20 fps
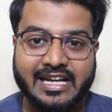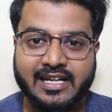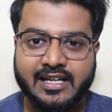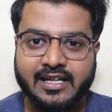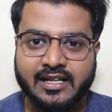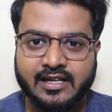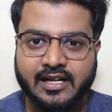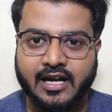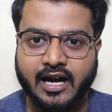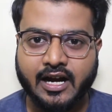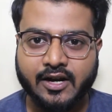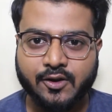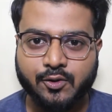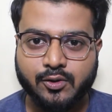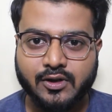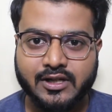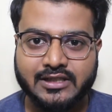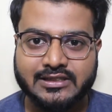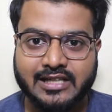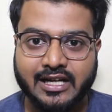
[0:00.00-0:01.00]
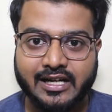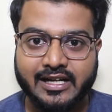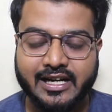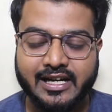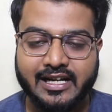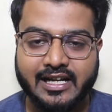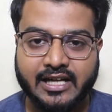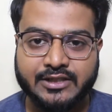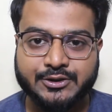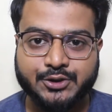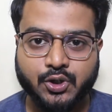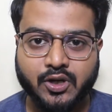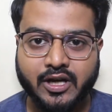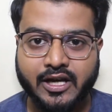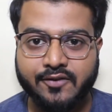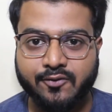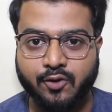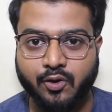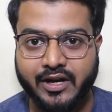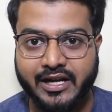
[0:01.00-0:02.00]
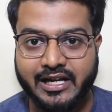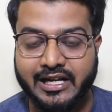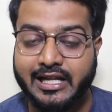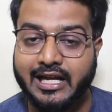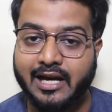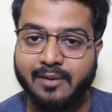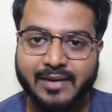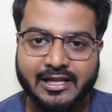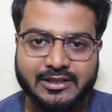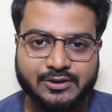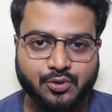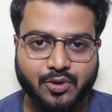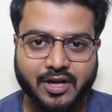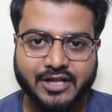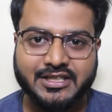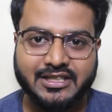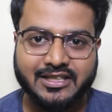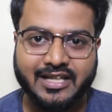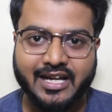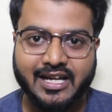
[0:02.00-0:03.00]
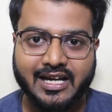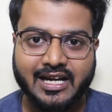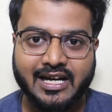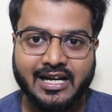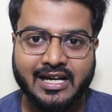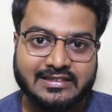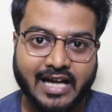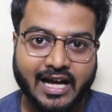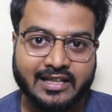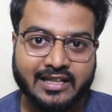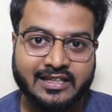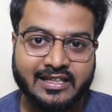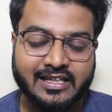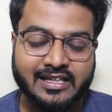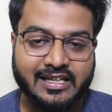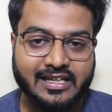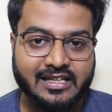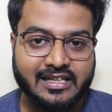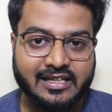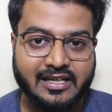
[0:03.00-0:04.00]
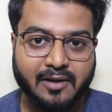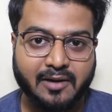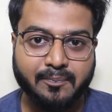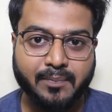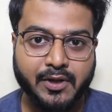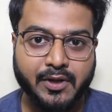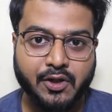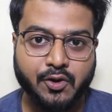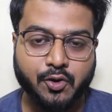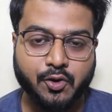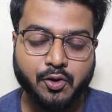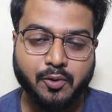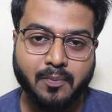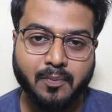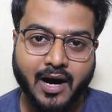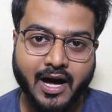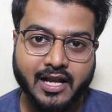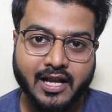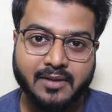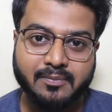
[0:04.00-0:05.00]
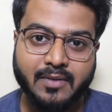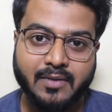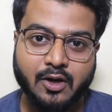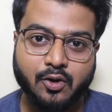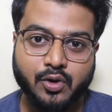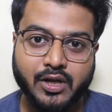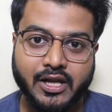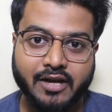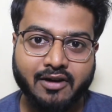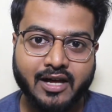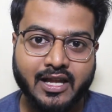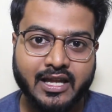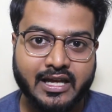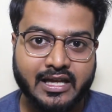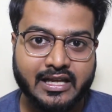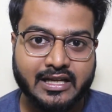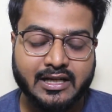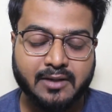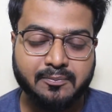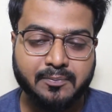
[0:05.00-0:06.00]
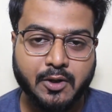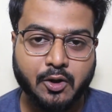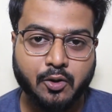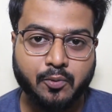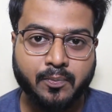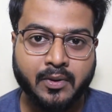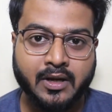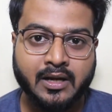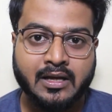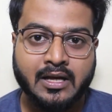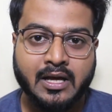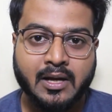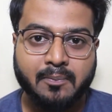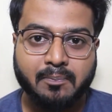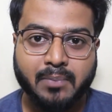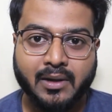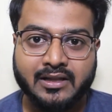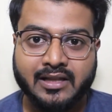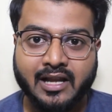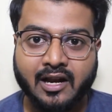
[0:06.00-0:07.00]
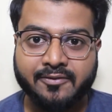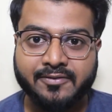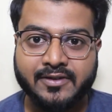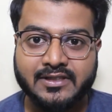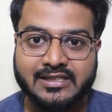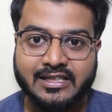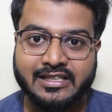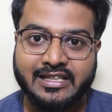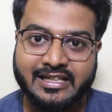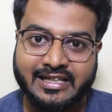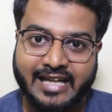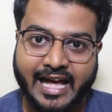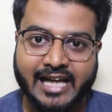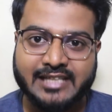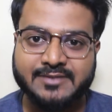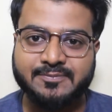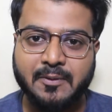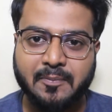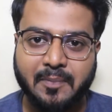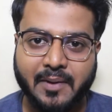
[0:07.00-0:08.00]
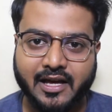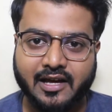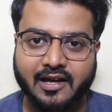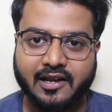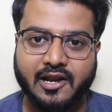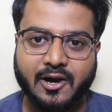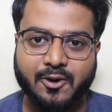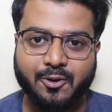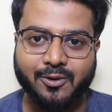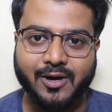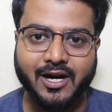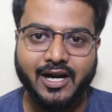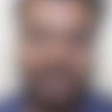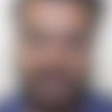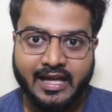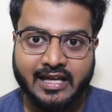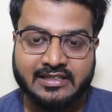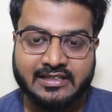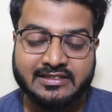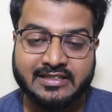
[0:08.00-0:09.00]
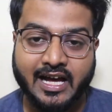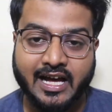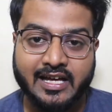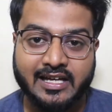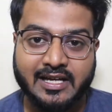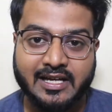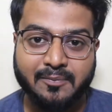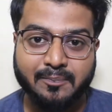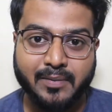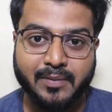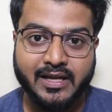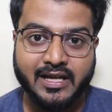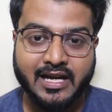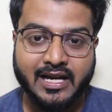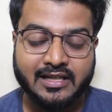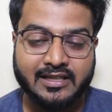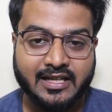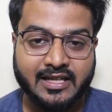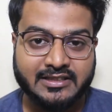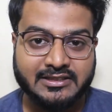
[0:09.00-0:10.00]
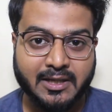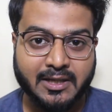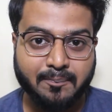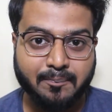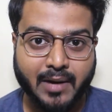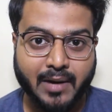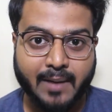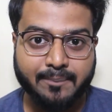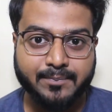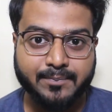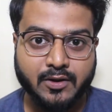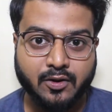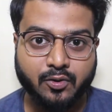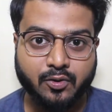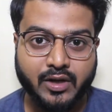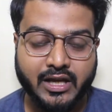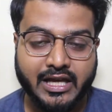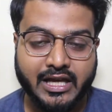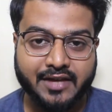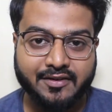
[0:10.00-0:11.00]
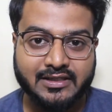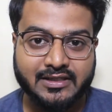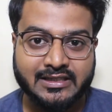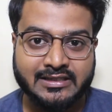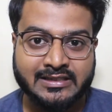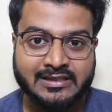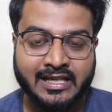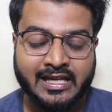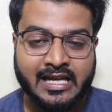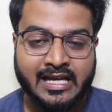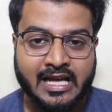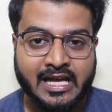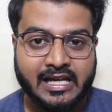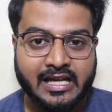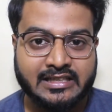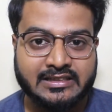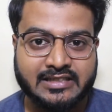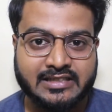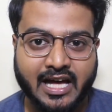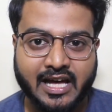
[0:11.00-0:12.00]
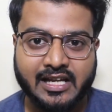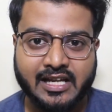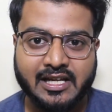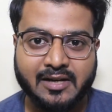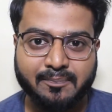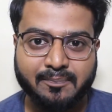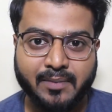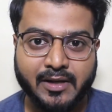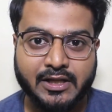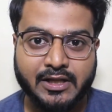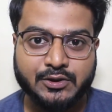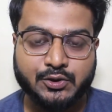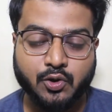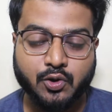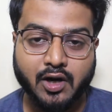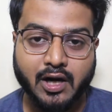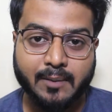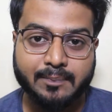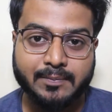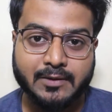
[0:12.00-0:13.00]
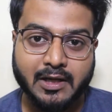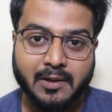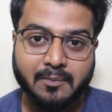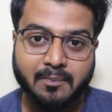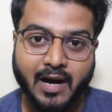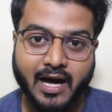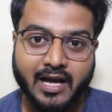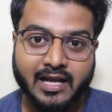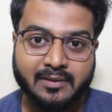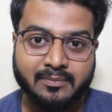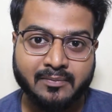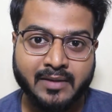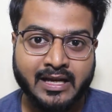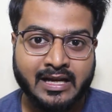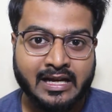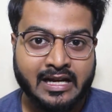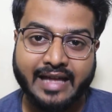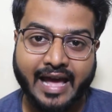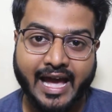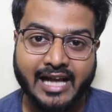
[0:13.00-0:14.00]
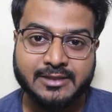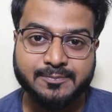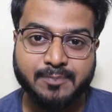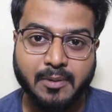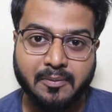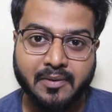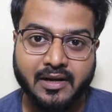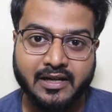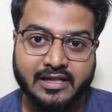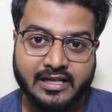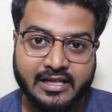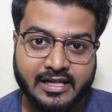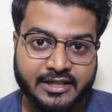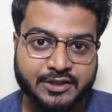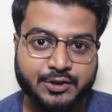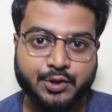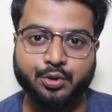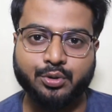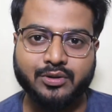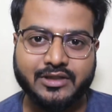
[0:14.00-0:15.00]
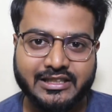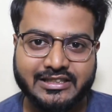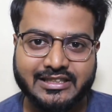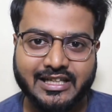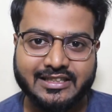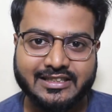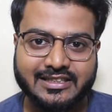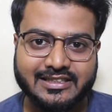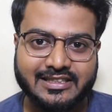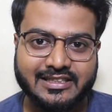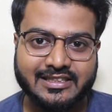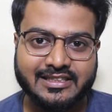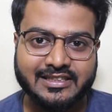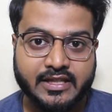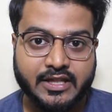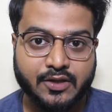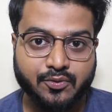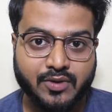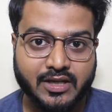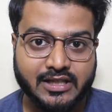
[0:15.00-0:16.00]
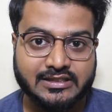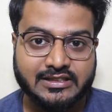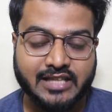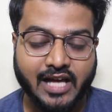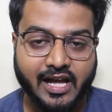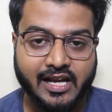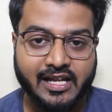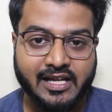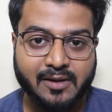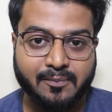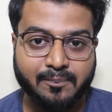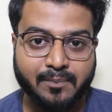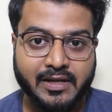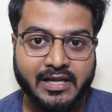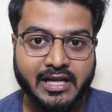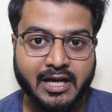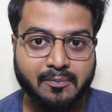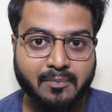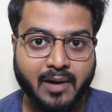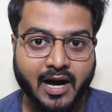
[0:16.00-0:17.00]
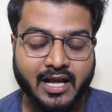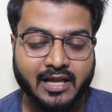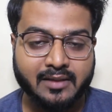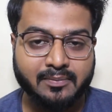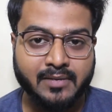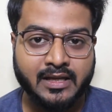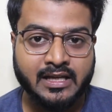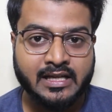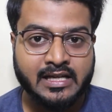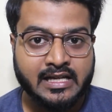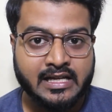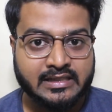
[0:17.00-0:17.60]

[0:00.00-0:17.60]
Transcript: इंडियन कार्ड होल्डर्स का डेटा जो है वो इंडिया में ही सुरक्षित रहेगा साथ ही इन कंपनियों को भारत में होने वाले इनकम के ऊपर पंद्रह फीसदी टैक्स भी पे करना होगा एक स्थायी कंपनी का दर्जा प्राप्त न होने की वजह से इन सारी कंपनीज को अब तक भारत में टैक्स पेमेंट के लिए छूट दी जाती थी क्योंकि ये सारी कंपनियां भारत में